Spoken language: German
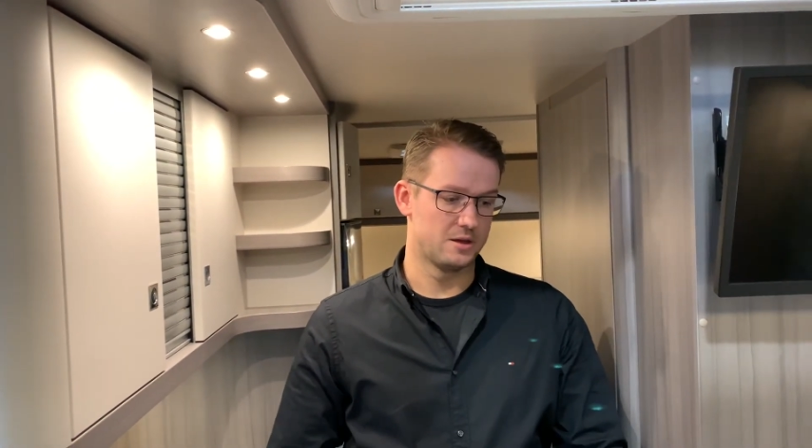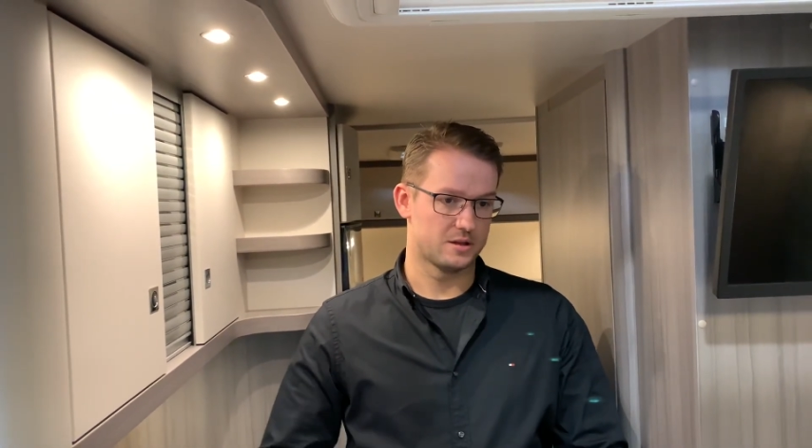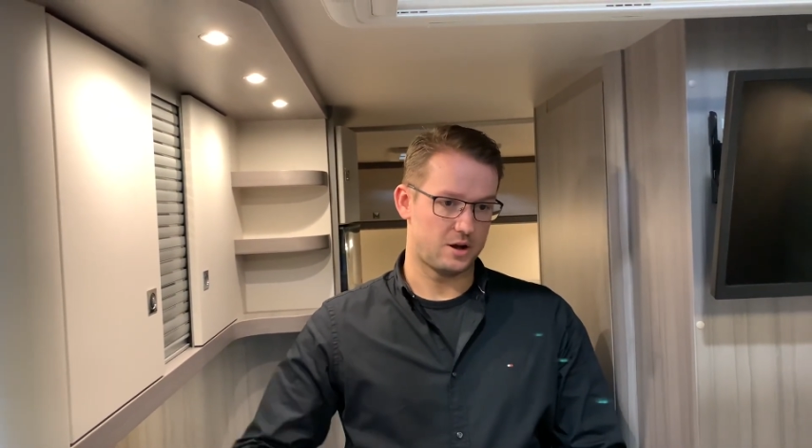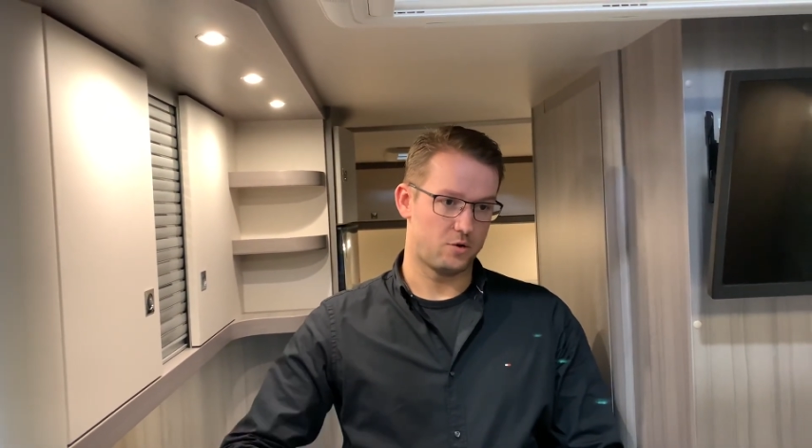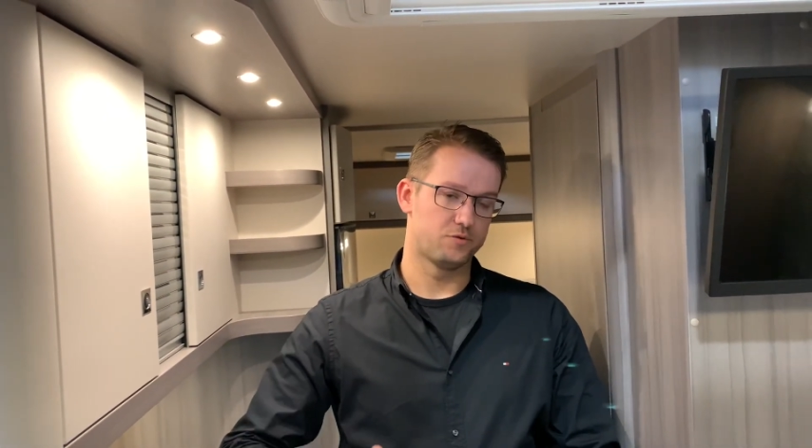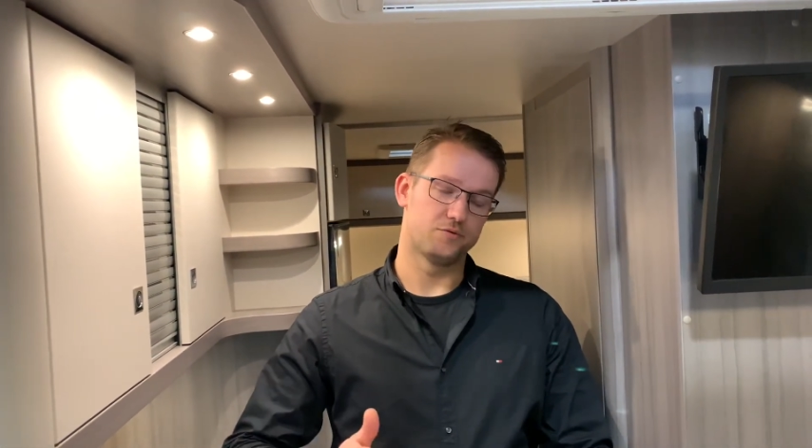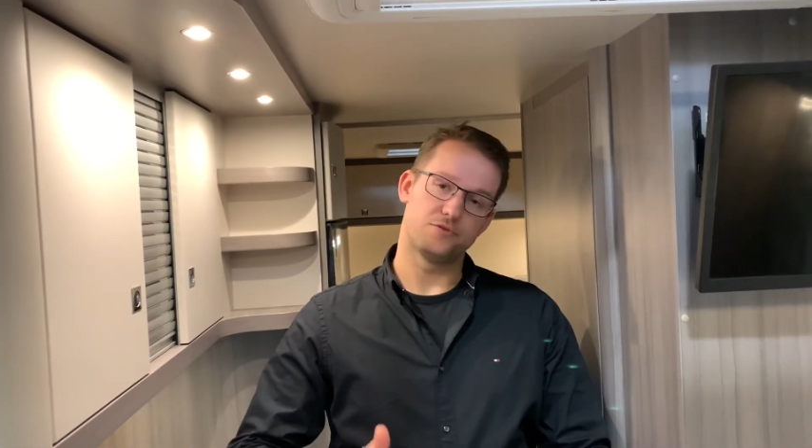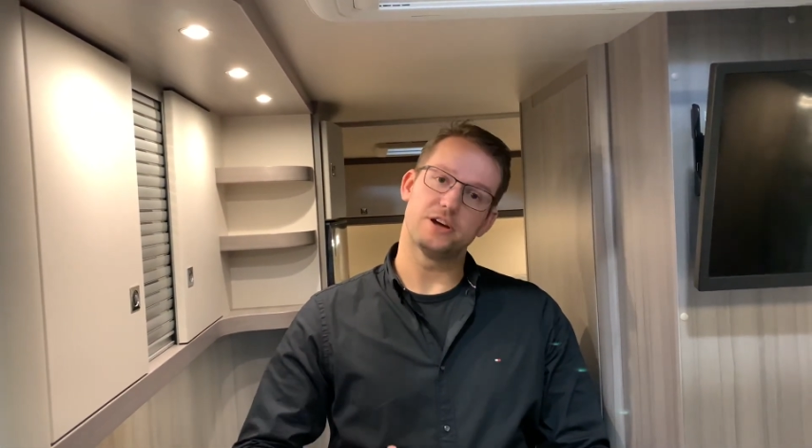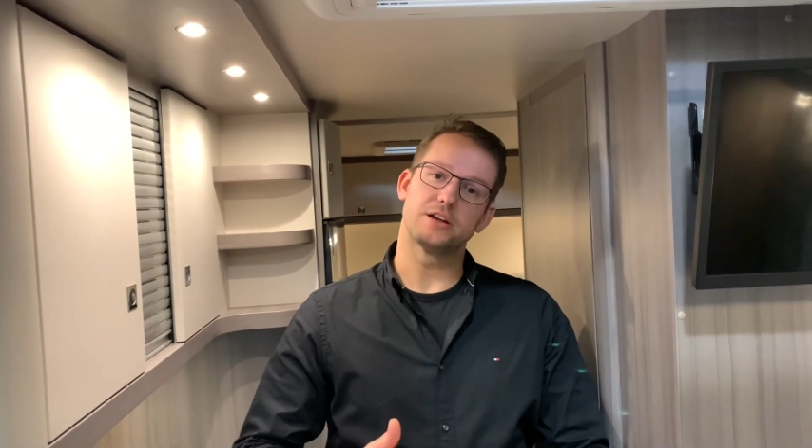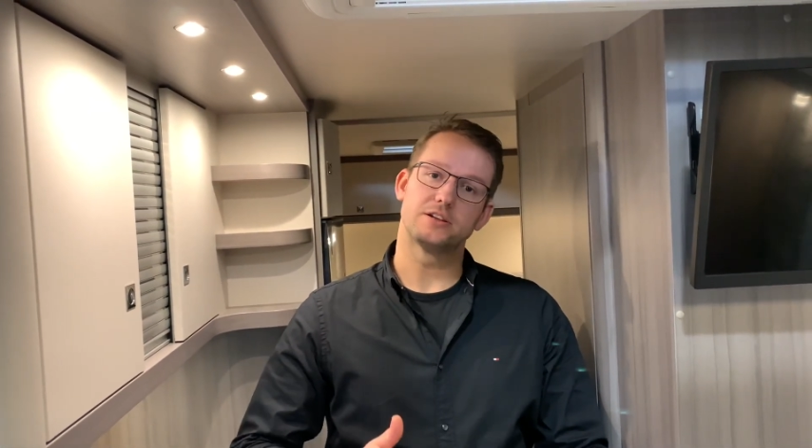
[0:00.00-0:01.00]
Kaufen,
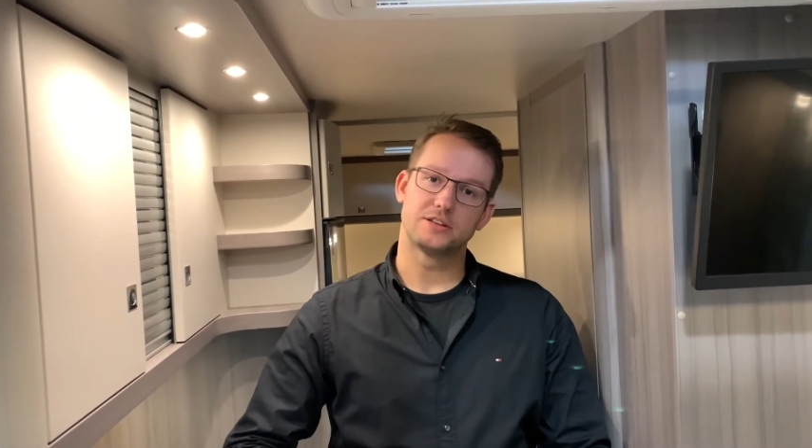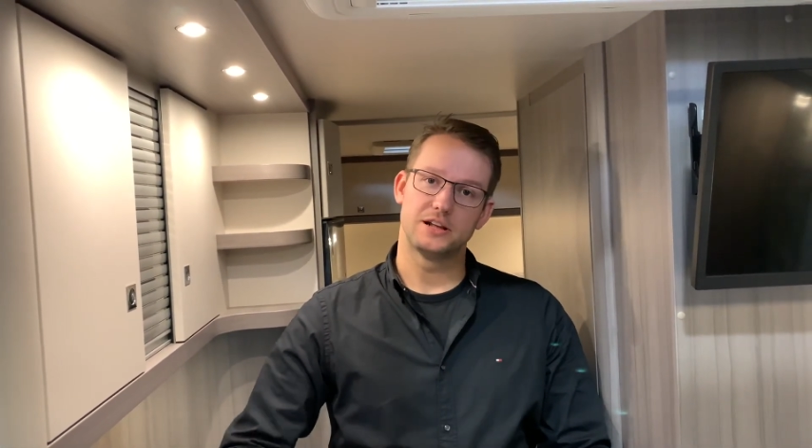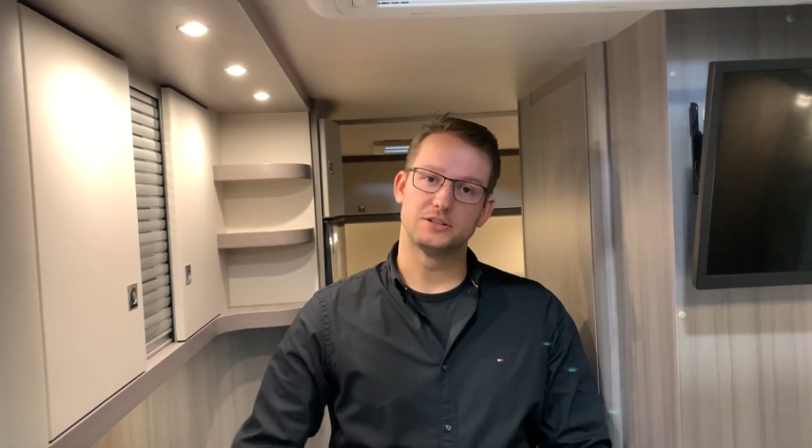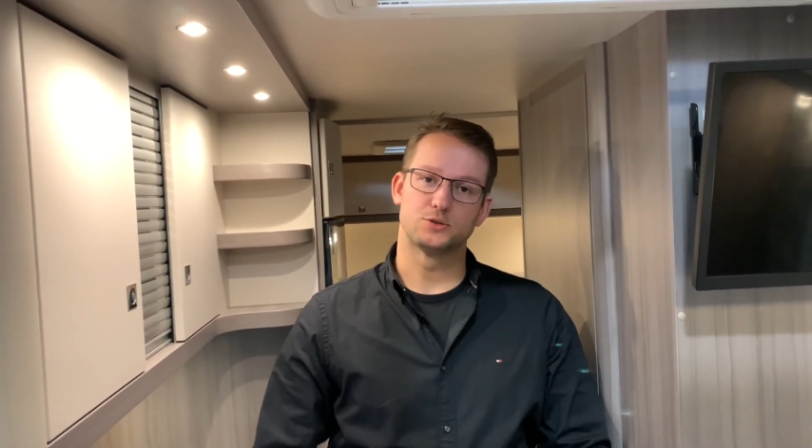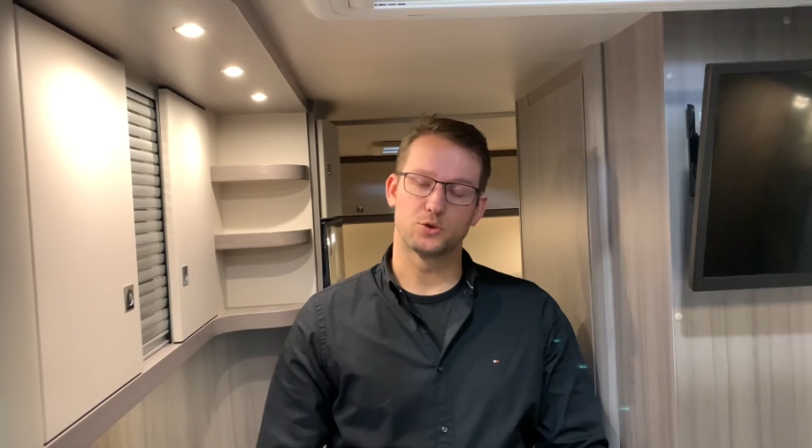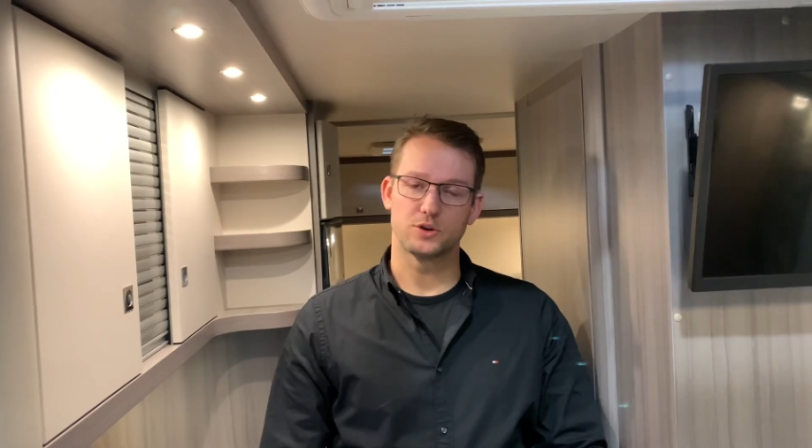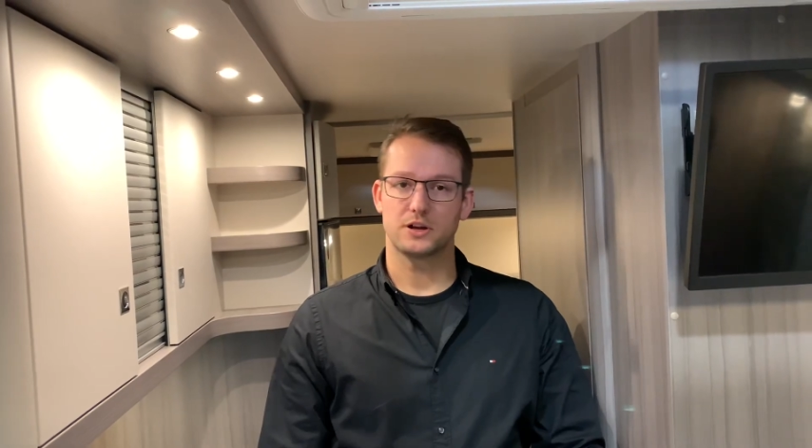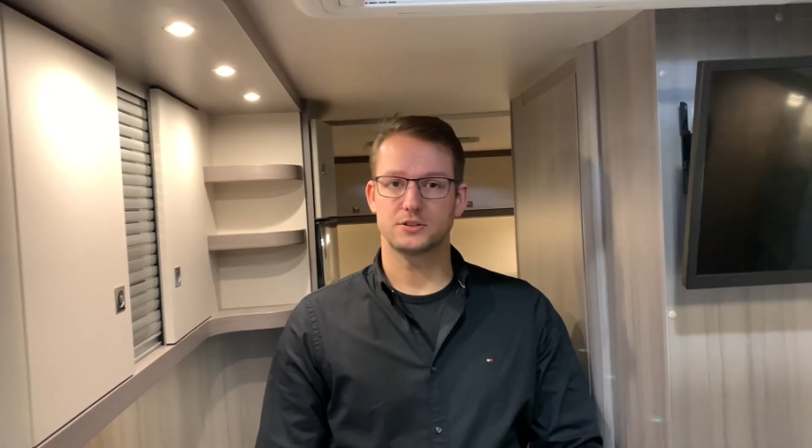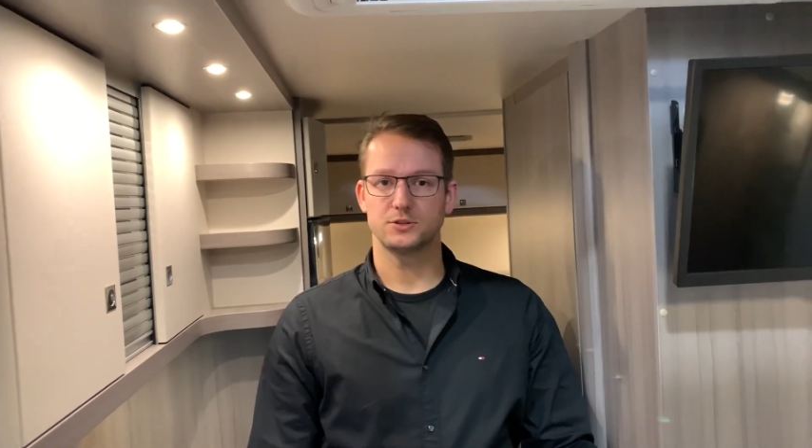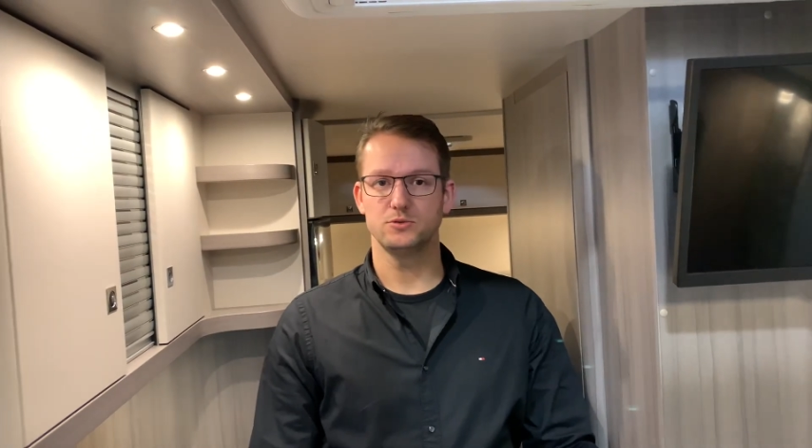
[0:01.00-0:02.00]
Feiern, Geld zurück
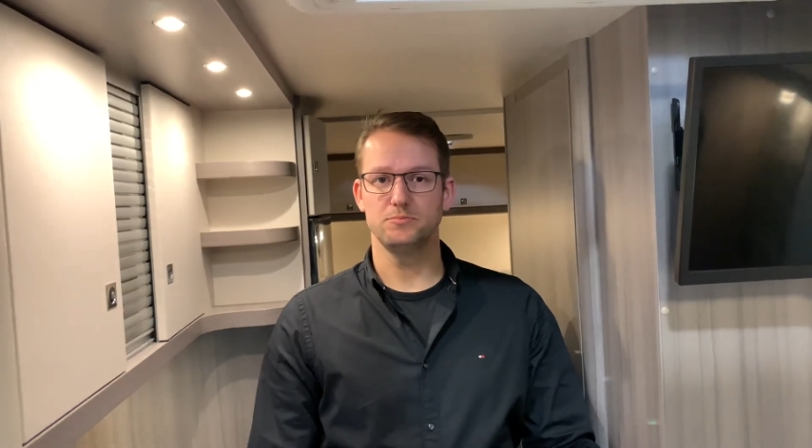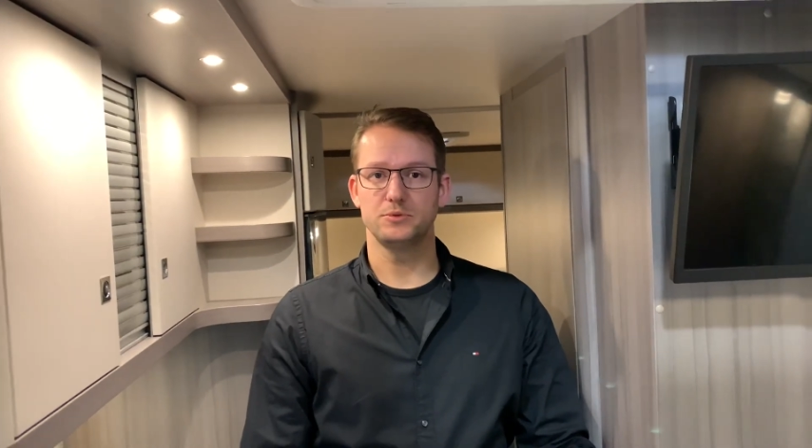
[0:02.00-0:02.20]
Aktion.